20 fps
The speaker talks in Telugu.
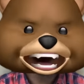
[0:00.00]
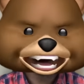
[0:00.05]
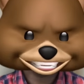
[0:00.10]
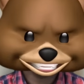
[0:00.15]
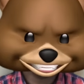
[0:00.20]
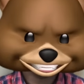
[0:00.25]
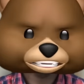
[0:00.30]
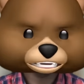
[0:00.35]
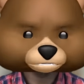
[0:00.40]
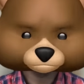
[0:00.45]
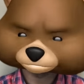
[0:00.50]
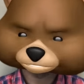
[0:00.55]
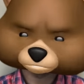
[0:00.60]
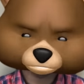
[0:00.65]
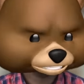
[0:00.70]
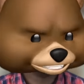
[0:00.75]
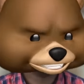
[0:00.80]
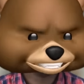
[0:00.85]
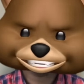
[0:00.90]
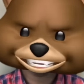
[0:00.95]
నీ సినిమాల్లో
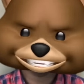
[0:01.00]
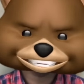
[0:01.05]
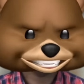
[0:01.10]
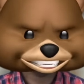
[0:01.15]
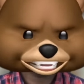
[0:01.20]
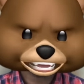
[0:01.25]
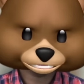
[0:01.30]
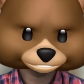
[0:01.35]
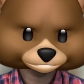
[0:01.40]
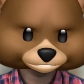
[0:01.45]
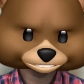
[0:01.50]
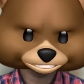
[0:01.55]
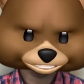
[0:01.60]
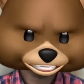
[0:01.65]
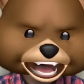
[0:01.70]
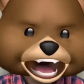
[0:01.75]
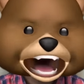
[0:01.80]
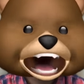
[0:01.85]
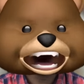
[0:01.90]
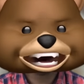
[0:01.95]
ఓవర్ యాక్షన్ ఇక్కడ చేయకు
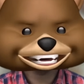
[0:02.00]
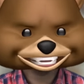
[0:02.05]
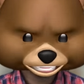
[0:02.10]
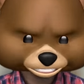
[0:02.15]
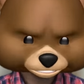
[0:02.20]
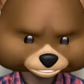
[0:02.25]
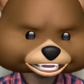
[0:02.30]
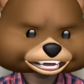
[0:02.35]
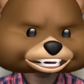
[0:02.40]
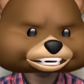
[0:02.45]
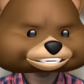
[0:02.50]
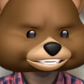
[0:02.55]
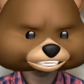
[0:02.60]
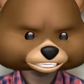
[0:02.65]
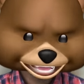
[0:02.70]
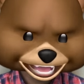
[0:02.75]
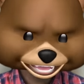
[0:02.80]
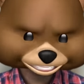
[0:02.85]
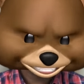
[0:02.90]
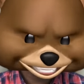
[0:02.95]
ఇన్ని రోజులు ఈ
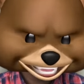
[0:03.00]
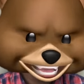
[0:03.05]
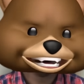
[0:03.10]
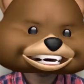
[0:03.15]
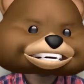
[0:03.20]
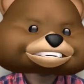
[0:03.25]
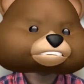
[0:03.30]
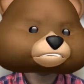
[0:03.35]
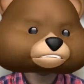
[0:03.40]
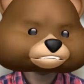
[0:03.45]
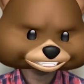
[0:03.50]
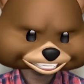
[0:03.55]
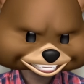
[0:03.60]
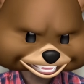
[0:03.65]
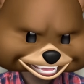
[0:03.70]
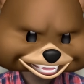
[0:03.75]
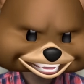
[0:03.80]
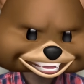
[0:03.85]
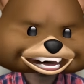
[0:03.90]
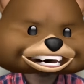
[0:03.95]
సిగరెట్ వాసన ఎక్కడి నుంచి
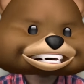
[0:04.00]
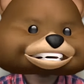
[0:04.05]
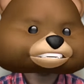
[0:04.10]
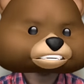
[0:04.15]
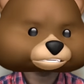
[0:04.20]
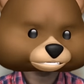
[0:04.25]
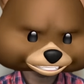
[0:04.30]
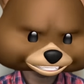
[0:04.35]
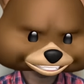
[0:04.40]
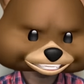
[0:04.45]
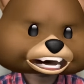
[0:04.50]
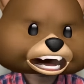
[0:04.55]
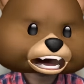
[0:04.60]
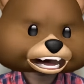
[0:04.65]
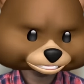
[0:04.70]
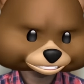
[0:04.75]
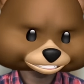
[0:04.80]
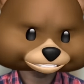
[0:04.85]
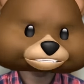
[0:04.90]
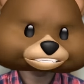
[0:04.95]
వస్తుందా ఎక్కడి నుంచి
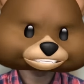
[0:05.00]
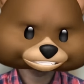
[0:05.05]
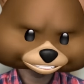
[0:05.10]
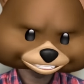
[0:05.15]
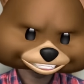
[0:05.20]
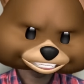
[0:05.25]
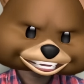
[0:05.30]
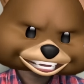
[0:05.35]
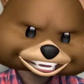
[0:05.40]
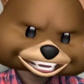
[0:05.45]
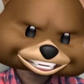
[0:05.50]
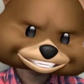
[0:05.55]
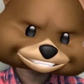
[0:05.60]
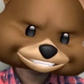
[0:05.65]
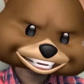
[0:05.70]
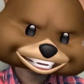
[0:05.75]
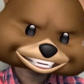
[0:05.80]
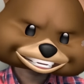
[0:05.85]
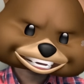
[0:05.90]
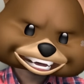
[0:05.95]
వస్తుందా అని వెతికాను
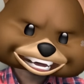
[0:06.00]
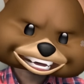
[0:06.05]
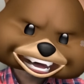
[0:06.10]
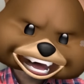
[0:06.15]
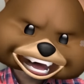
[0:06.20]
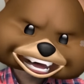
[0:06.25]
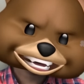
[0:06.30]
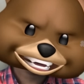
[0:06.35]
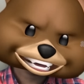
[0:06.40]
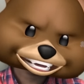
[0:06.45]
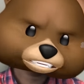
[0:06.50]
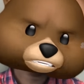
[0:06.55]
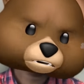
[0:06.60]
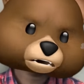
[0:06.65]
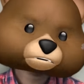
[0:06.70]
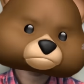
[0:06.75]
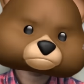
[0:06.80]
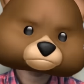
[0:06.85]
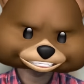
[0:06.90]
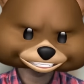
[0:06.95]
ఇవాళ రెడ్
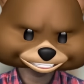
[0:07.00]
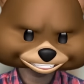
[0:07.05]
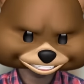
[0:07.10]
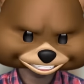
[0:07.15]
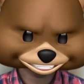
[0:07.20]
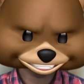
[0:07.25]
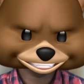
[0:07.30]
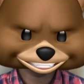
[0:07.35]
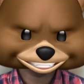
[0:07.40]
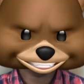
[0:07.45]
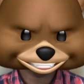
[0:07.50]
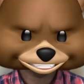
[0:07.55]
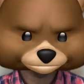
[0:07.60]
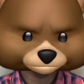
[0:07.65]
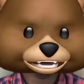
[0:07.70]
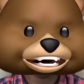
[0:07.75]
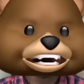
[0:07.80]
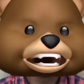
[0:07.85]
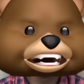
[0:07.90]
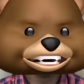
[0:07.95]
హ్యాండెడ్గా దొరికిపోయి
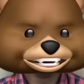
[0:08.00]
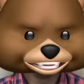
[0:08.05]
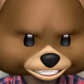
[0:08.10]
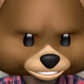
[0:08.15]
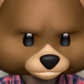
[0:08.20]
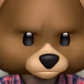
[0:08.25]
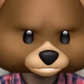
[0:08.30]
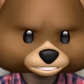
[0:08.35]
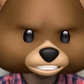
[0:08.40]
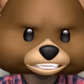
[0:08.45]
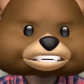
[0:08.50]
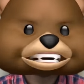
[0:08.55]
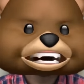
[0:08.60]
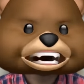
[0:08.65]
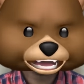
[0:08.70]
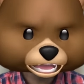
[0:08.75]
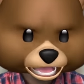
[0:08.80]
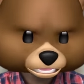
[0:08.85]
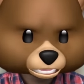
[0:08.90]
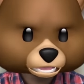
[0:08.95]
మర్యాదగా చెప్పు
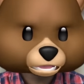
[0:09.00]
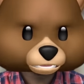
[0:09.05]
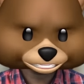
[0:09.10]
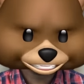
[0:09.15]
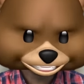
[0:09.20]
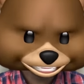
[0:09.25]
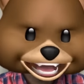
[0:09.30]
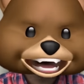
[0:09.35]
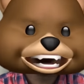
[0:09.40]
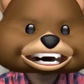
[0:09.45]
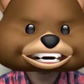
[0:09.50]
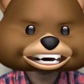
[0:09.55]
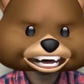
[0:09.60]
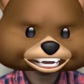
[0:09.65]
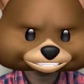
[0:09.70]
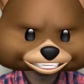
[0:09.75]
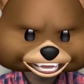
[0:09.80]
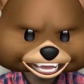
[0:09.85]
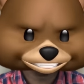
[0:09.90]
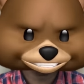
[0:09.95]
సిగరెట్ ఒకటేనా
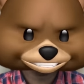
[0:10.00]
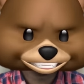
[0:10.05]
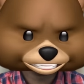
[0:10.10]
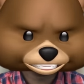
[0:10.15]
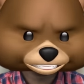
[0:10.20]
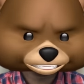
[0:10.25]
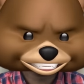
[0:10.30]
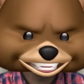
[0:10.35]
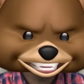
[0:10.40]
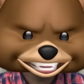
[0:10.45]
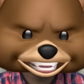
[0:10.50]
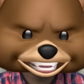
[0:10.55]
ఇంకేమైనా అలవాట్లు